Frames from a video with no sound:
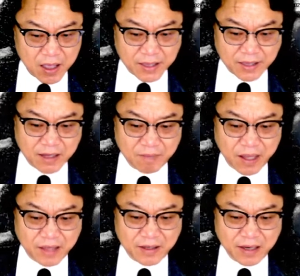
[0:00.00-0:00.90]
이러한
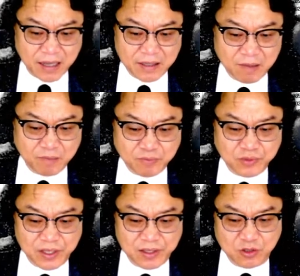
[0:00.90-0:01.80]
반등 가능한 부분에
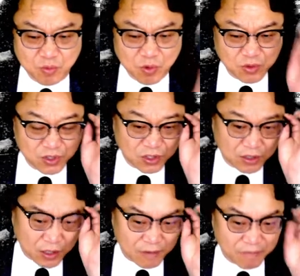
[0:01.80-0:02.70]
있는 종목들은
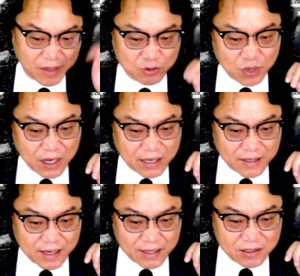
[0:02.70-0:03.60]
매수가
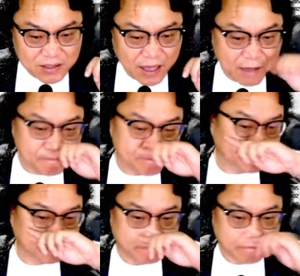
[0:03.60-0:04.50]
가능하겠으나
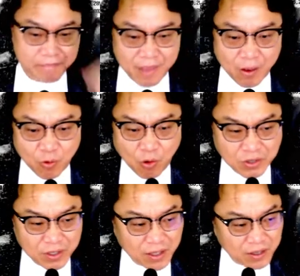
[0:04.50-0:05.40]

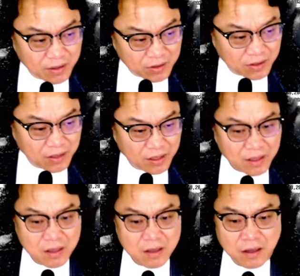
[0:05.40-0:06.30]
꼭대기에 있는
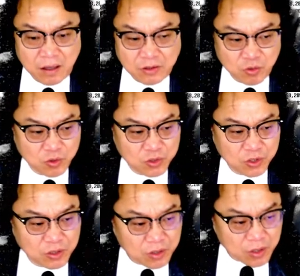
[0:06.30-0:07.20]
어,
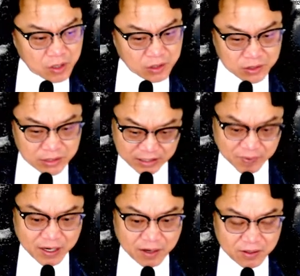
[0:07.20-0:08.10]
종목들은 사지
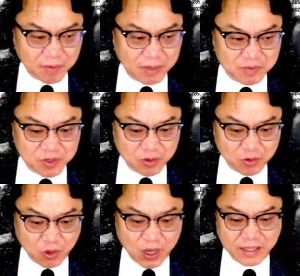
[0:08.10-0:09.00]
마라 그렇게 말씀드렸고
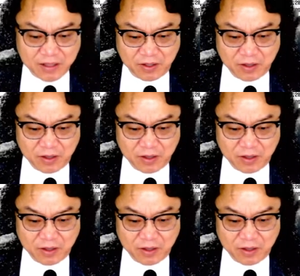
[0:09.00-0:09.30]
또 하나는